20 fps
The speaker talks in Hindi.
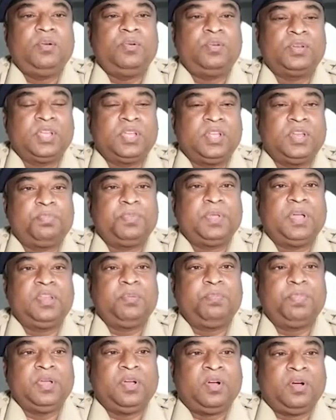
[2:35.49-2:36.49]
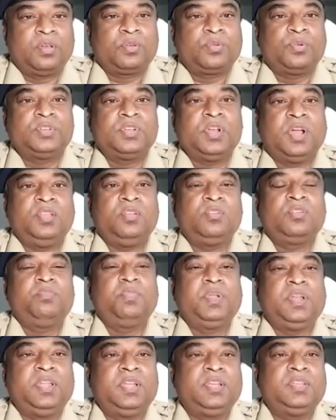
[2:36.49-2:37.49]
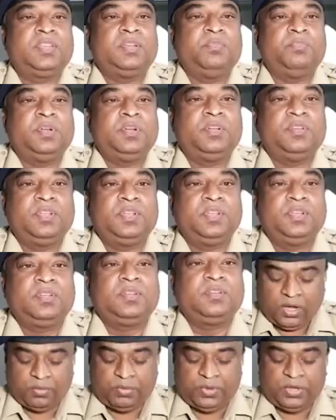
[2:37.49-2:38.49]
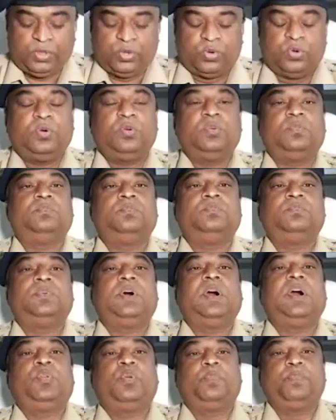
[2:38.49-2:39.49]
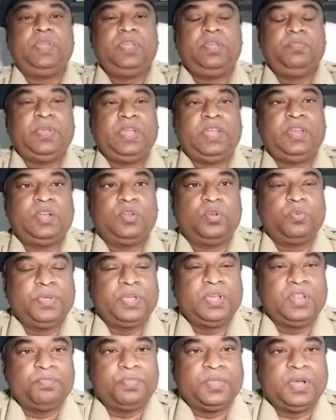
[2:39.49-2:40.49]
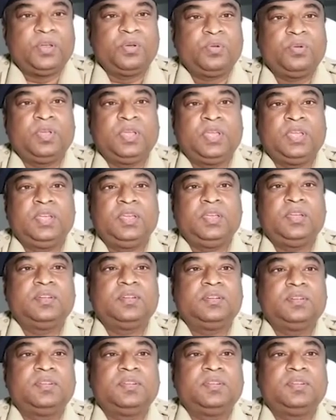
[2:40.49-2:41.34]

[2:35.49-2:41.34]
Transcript: उनकी गिरफ्तारी पे और कुछ गाड़ियों के मिलने की संभावना है अभी दो आरोपी मेन आरोपी गिरफ्तार हुए हैं